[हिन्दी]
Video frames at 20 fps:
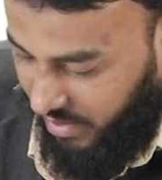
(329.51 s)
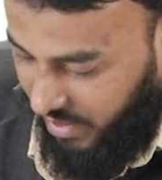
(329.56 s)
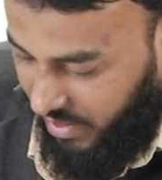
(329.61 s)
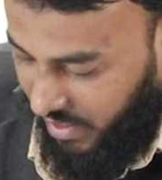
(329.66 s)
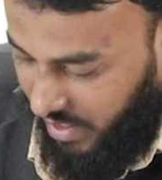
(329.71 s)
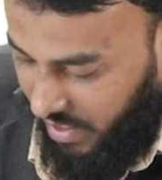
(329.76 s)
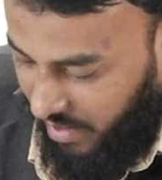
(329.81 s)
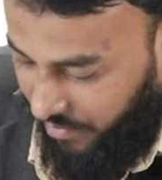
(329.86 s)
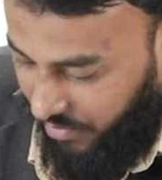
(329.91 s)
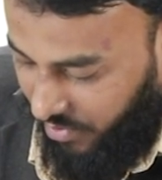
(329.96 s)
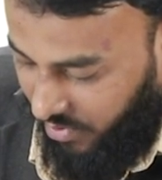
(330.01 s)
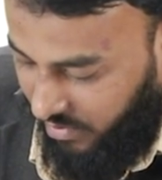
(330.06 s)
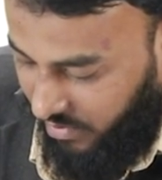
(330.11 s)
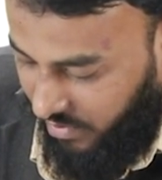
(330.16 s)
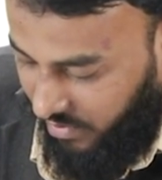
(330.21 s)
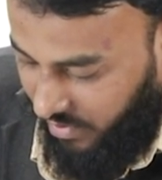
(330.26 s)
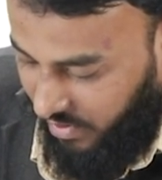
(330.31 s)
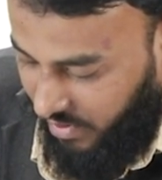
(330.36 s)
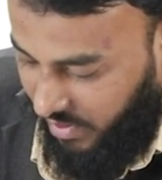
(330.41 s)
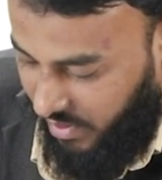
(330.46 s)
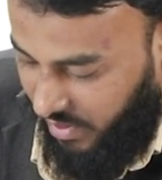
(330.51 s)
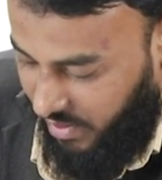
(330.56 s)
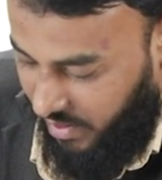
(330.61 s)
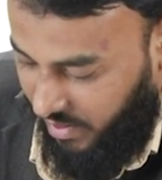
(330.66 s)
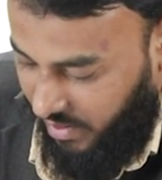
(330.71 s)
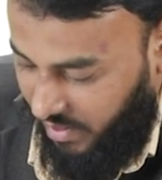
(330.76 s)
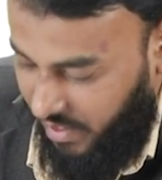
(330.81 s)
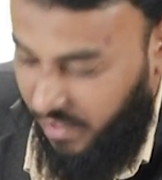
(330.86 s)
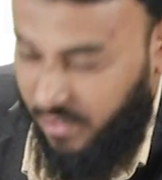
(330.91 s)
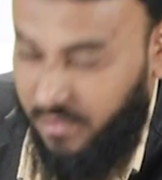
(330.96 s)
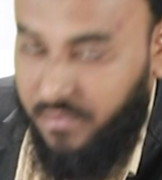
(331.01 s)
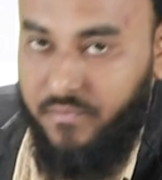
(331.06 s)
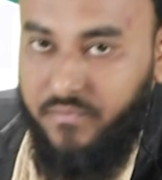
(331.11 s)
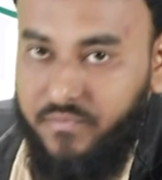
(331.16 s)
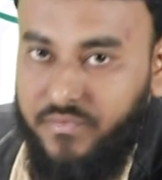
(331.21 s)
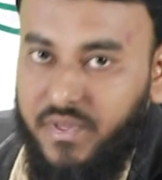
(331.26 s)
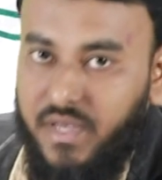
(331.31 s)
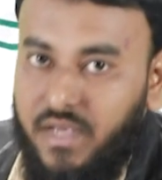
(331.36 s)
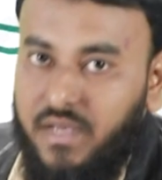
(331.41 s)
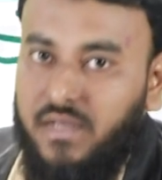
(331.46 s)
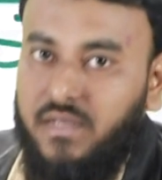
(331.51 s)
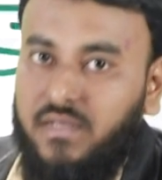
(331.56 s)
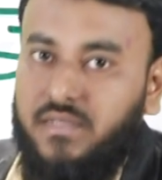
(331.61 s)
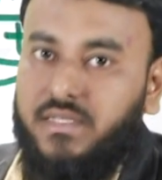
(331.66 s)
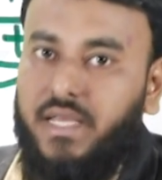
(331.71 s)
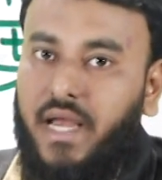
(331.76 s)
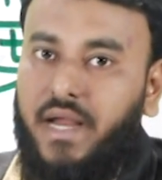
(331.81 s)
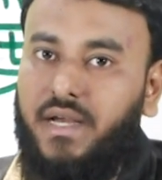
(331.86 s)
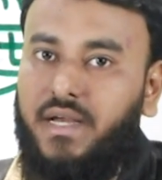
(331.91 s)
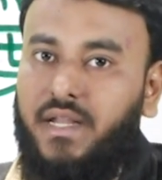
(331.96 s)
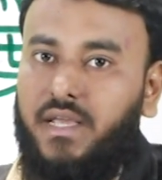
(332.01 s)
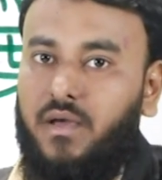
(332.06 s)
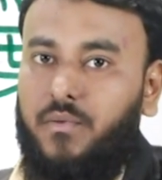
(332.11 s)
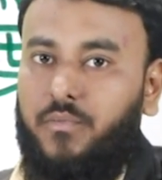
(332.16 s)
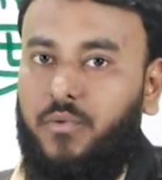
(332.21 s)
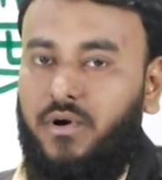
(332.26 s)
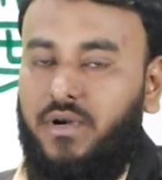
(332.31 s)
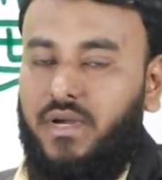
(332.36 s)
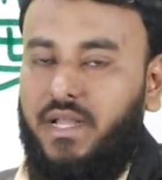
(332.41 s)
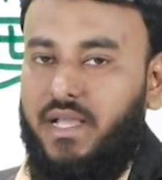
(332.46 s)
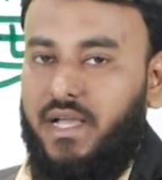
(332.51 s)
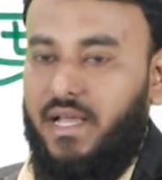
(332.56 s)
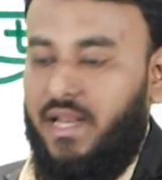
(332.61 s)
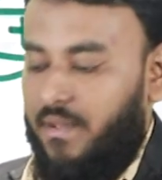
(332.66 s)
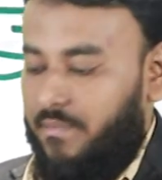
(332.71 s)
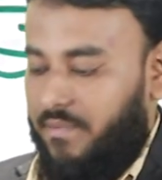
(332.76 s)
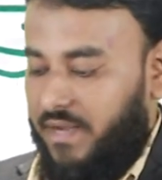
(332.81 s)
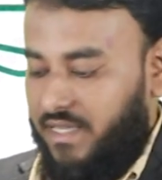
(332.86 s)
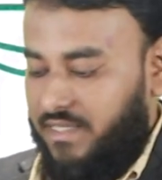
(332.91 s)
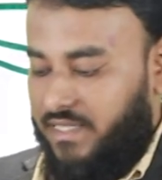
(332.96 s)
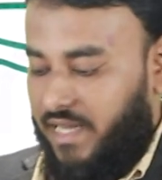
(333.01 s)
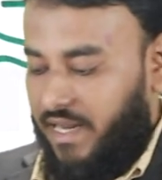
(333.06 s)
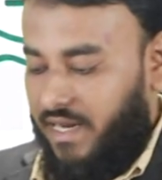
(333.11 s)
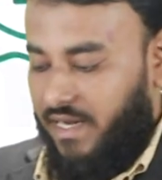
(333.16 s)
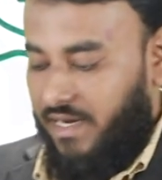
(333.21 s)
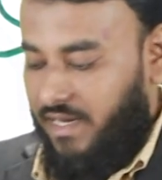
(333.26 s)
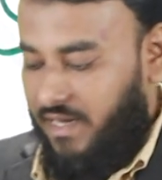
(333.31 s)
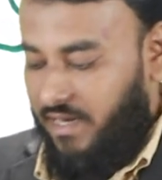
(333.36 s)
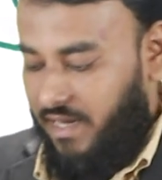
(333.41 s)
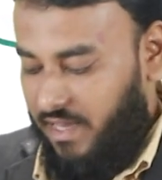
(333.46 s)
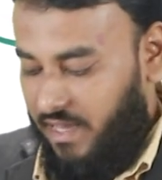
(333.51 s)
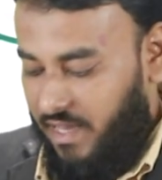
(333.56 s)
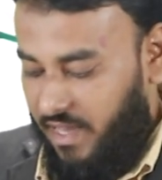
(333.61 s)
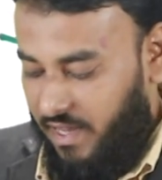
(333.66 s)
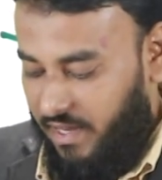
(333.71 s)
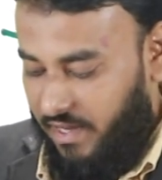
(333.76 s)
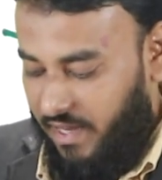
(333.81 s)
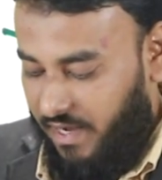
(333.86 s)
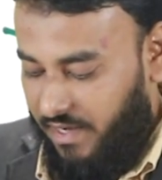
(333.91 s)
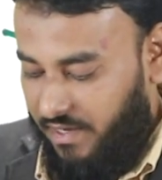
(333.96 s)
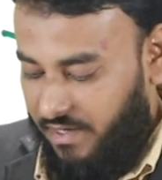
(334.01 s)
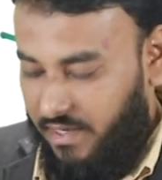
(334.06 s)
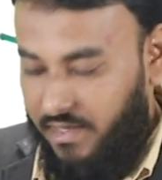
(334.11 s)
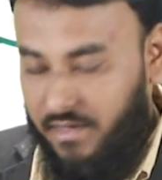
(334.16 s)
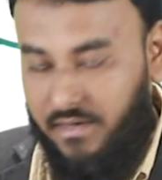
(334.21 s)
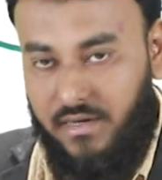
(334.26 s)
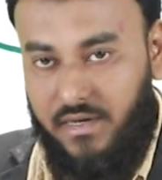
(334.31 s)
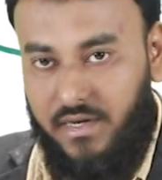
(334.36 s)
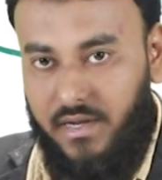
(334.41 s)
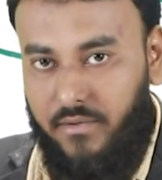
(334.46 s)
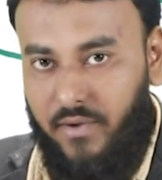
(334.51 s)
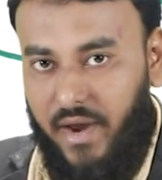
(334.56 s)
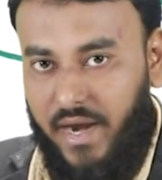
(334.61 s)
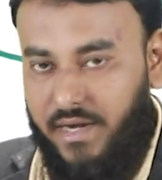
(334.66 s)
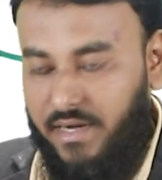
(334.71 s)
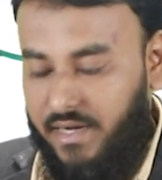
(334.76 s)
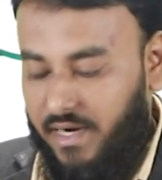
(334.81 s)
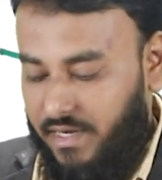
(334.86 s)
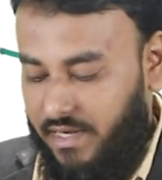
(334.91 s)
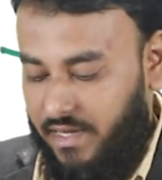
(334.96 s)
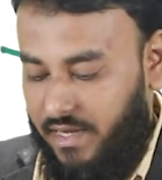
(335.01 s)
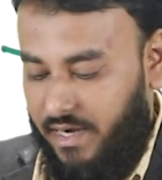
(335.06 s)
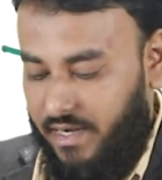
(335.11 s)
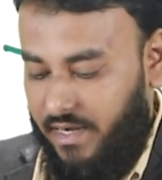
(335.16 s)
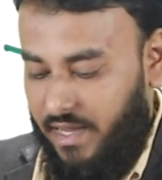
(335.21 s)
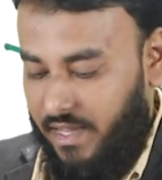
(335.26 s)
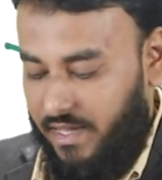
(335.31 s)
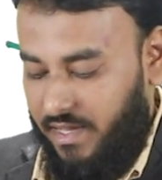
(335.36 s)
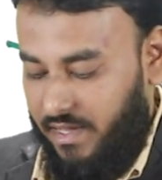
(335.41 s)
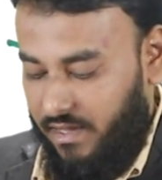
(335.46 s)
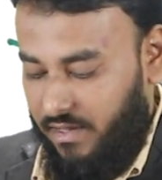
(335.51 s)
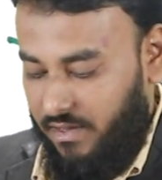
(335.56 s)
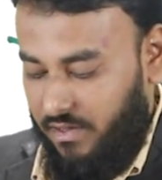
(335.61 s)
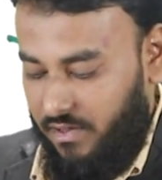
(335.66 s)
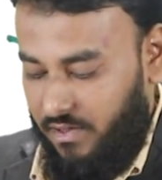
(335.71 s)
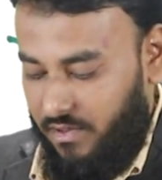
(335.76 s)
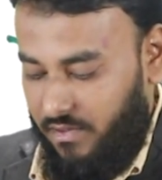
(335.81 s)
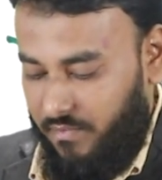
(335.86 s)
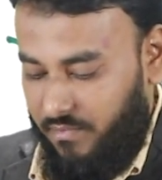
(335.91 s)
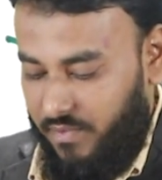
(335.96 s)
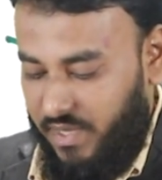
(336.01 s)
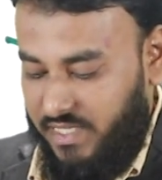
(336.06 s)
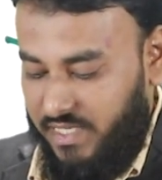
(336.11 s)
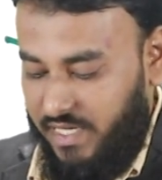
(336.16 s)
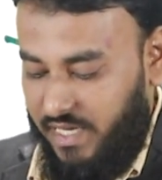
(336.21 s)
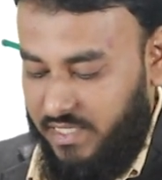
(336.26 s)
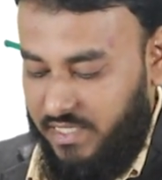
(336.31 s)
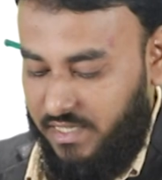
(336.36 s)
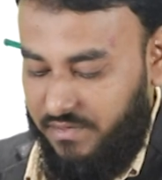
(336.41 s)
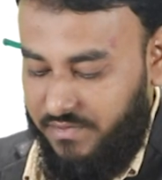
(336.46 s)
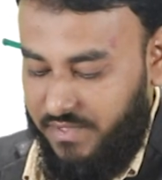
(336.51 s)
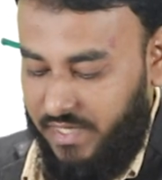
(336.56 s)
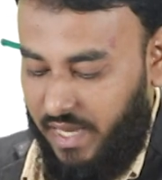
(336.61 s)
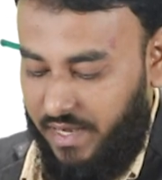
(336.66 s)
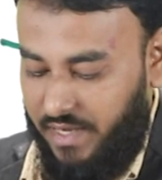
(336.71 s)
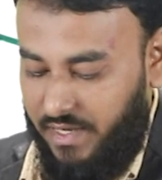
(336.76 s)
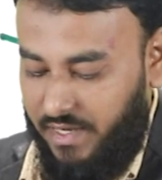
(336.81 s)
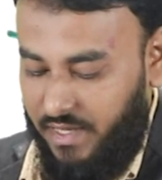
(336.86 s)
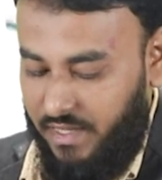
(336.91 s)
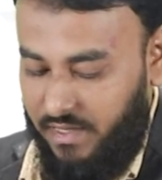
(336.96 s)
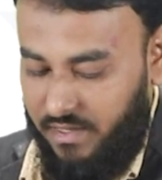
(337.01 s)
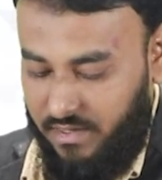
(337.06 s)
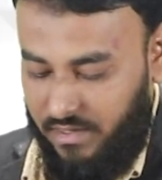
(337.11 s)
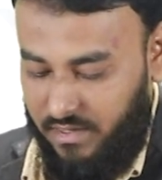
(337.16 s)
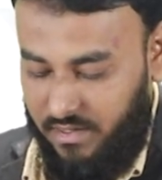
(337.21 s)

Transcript: टी अपॉन टी साइन टी अपॉन टी का लेप्लास डायरेक्टली नहीं है अगेन डिवाइड कर टी हटाएंगे बचेगा सिर्फ साइन टी